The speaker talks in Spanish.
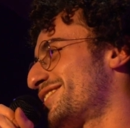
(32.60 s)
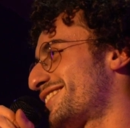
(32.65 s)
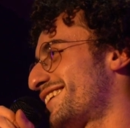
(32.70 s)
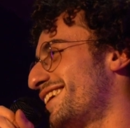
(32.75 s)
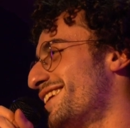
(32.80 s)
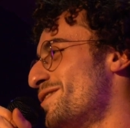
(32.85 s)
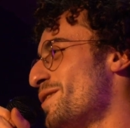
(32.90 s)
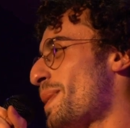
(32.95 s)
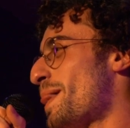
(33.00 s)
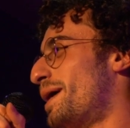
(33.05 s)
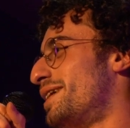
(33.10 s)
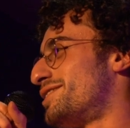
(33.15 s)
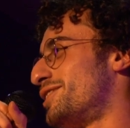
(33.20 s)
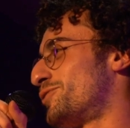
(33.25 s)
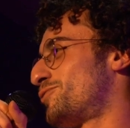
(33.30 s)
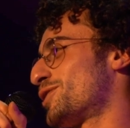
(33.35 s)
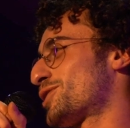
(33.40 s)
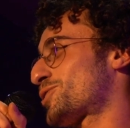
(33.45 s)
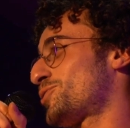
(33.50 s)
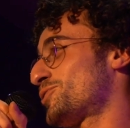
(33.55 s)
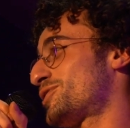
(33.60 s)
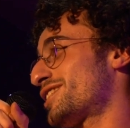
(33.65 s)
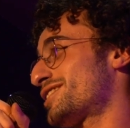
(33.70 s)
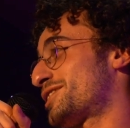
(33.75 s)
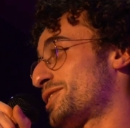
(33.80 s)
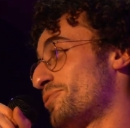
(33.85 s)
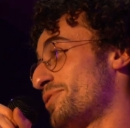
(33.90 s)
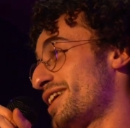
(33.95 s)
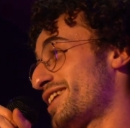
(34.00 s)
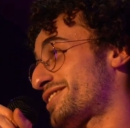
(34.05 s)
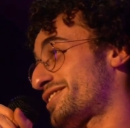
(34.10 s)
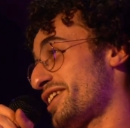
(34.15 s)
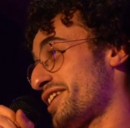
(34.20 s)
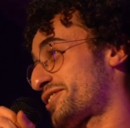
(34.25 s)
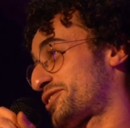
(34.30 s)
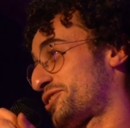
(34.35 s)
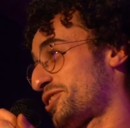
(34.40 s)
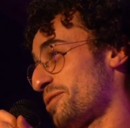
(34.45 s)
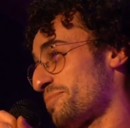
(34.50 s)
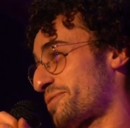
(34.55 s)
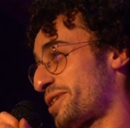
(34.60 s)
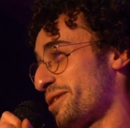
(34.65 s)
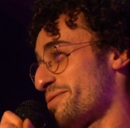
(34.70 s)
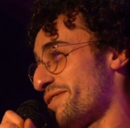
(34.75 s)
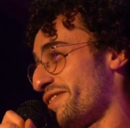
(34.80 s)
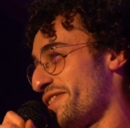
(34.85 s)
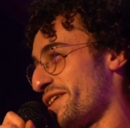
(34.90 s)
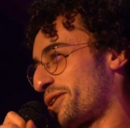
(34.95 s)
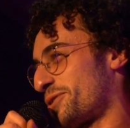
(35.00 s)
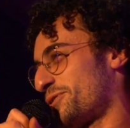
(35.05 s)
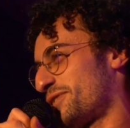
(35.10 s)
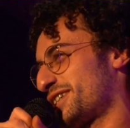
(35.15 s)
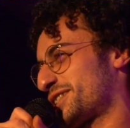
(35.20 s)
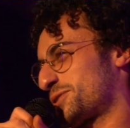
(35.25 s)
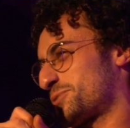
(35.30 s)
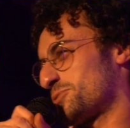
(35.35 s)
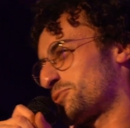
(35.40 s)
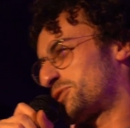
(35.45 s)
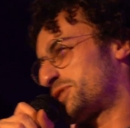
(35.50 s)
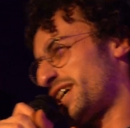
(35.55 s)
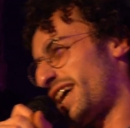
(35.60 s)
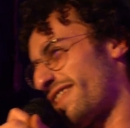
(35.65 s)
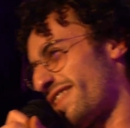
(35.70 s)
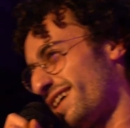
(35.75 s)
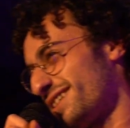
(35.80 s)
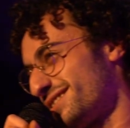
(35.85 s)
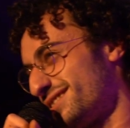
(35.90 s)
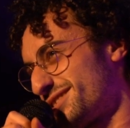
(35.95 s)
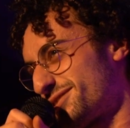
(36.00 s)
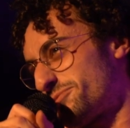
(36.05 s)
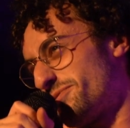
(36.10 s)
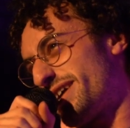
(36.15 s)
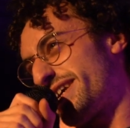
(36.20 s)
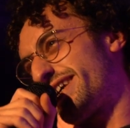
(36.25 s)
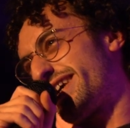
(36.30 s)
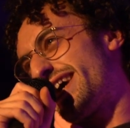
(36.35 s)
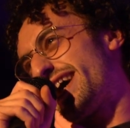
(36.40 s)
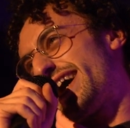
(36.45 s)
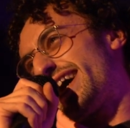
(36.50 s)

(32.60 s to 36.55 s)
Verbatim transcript: O sea, si tú escuchas de una sex shop que vende cosas usadas, dices, güey, qué